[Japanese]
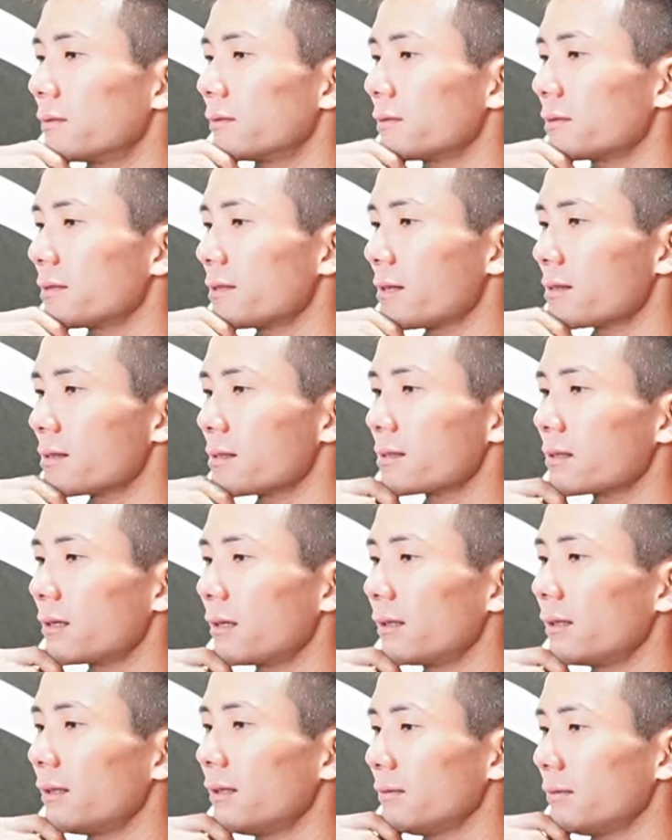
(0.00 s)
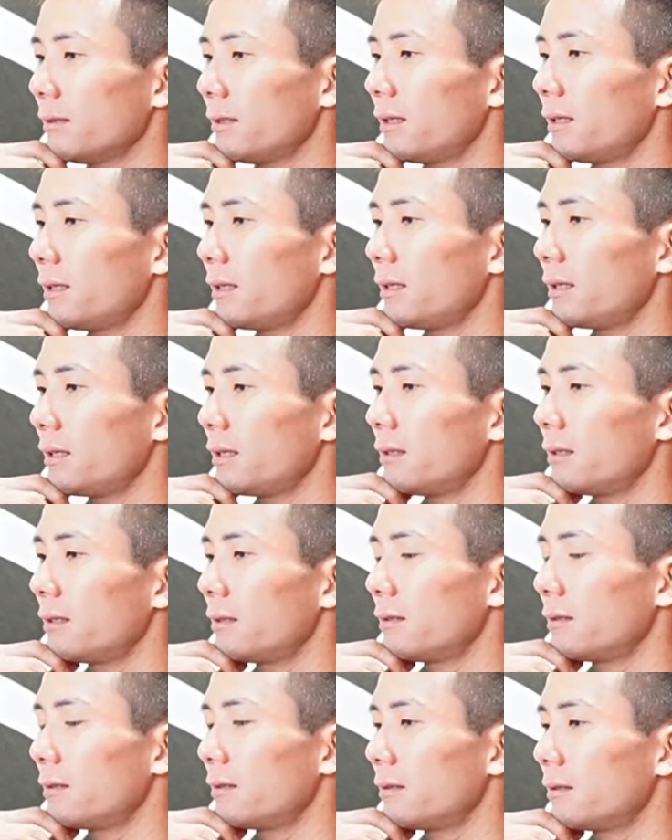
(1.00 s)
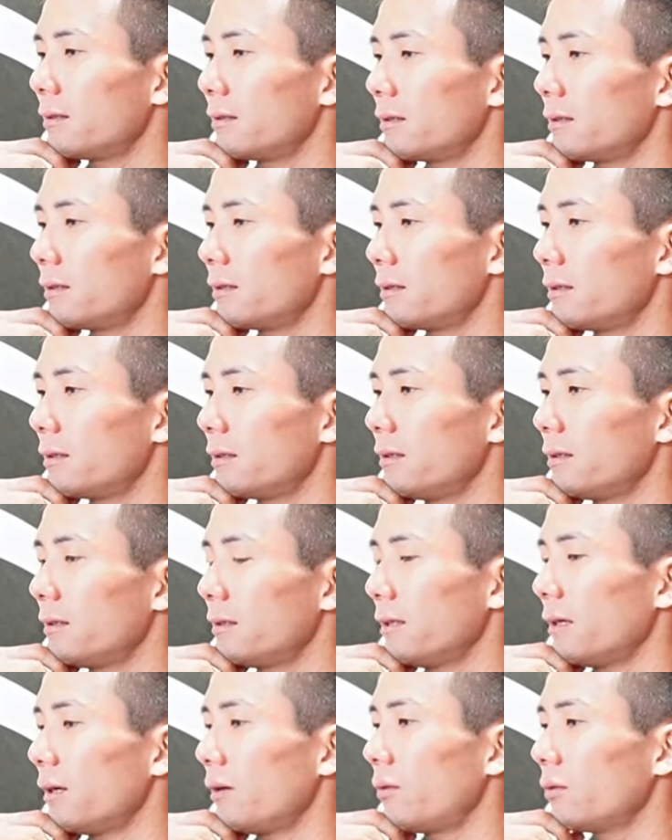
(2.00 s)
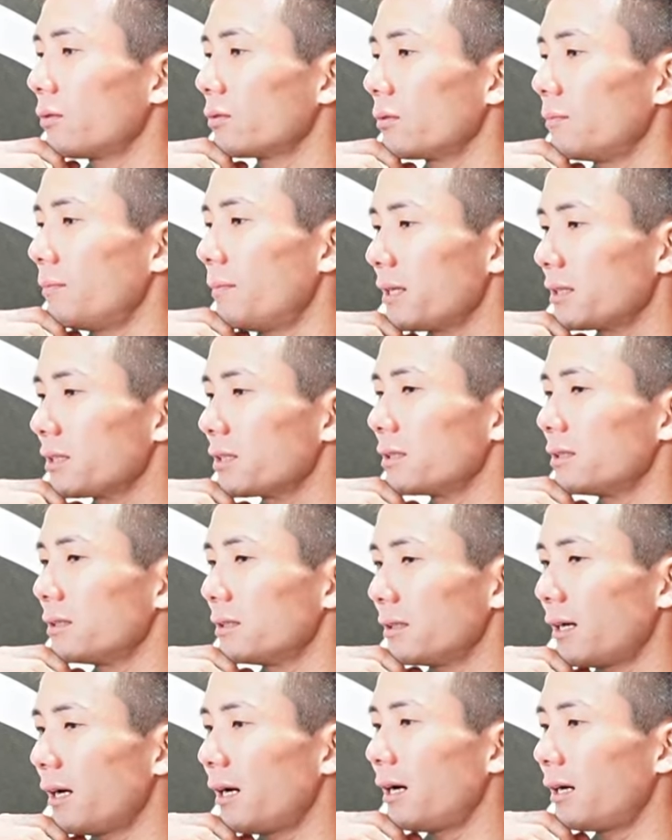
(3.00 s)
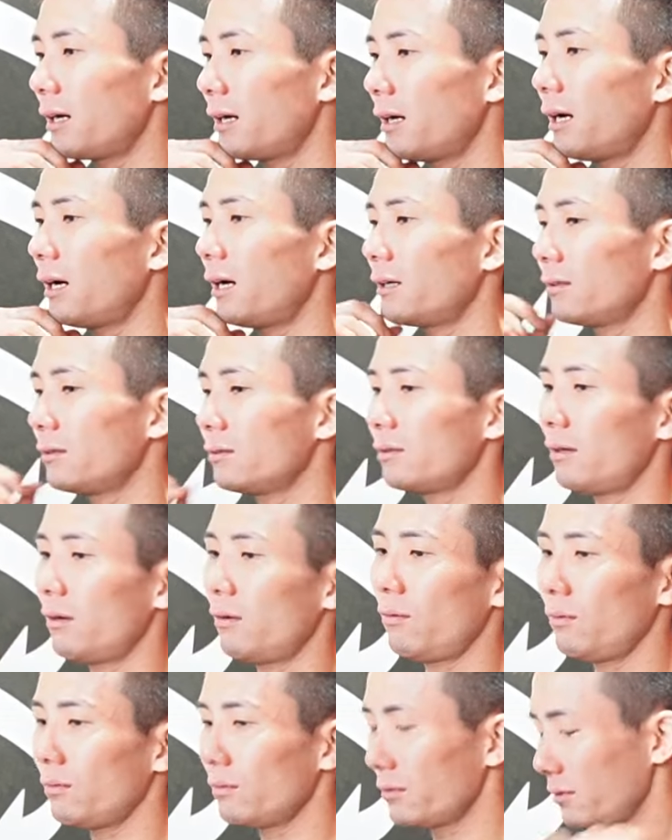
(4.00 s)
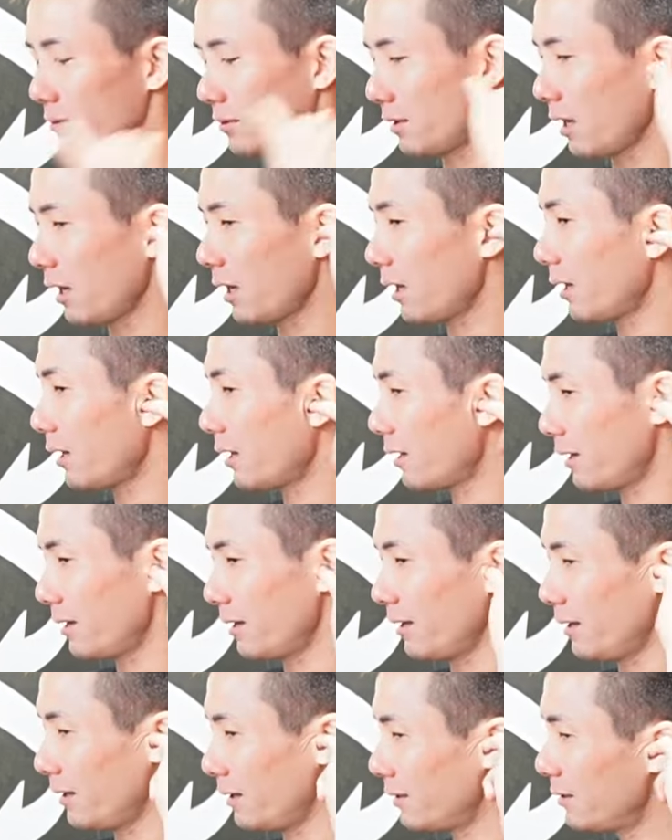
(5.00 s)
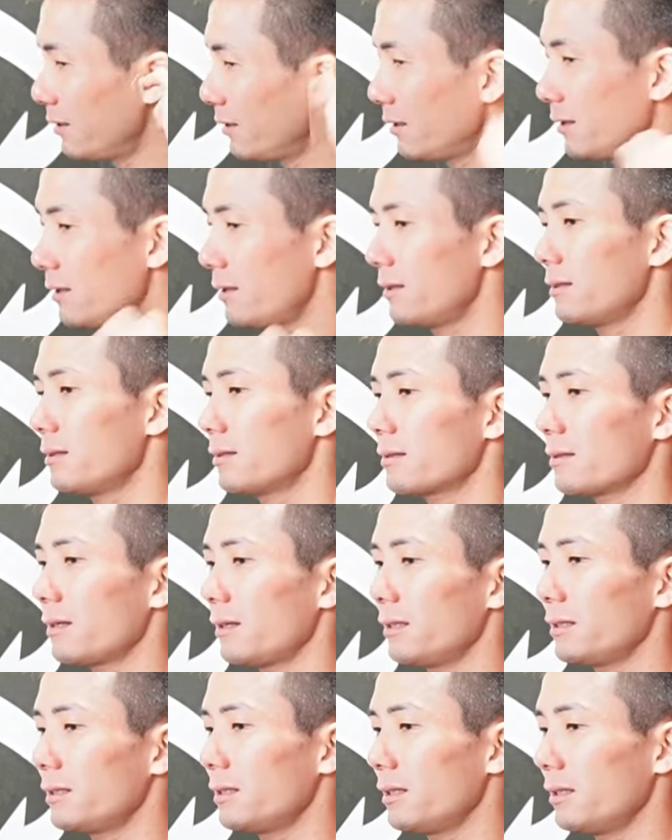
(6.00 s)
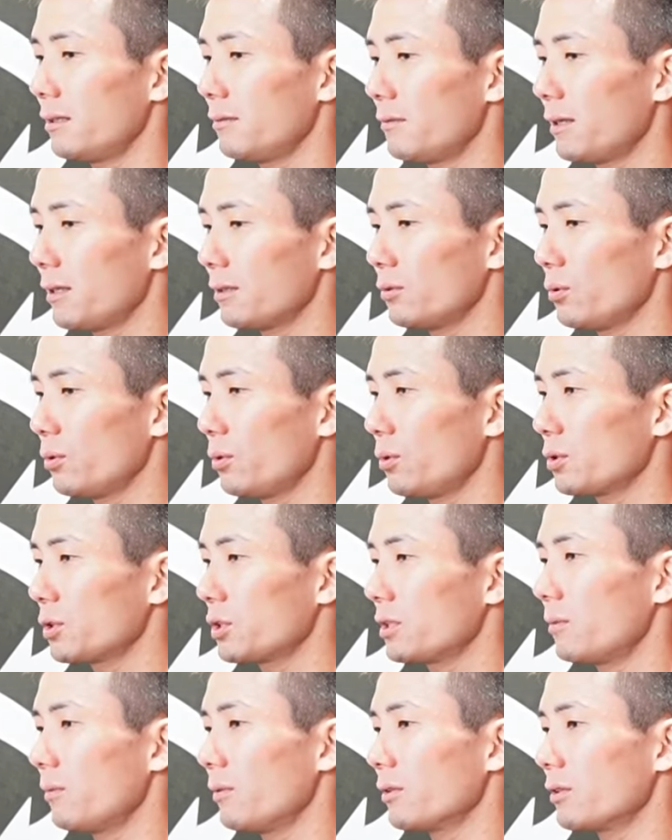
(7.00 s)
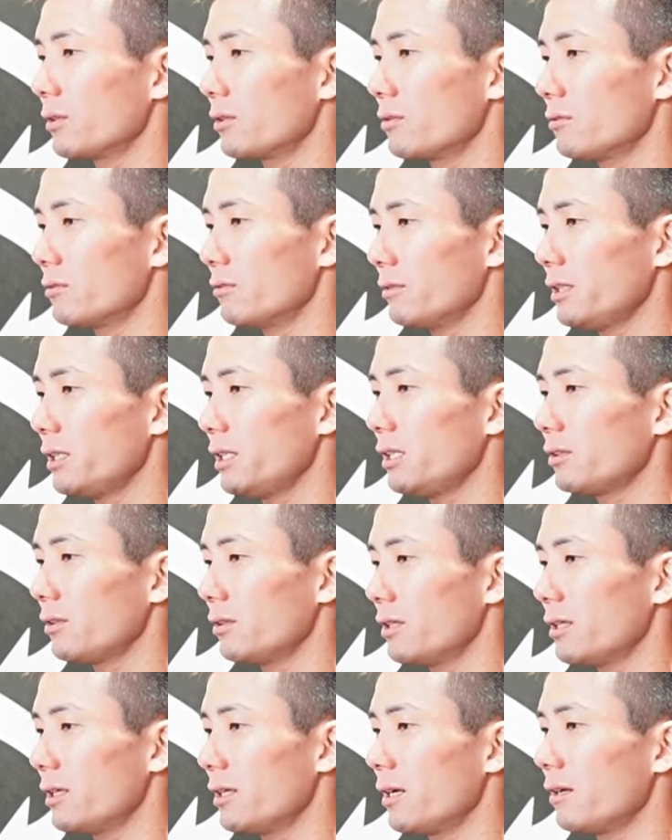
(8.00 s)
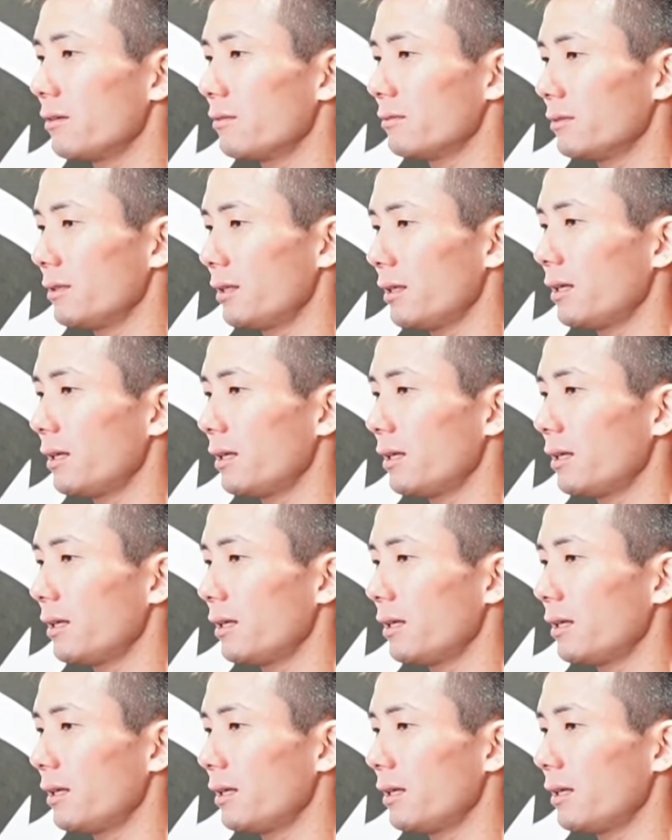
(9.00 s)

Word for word: さすがだよねいやほんとマジあああいうのはほんとなかなかね最近はどうしてもグイーンと逃げるんで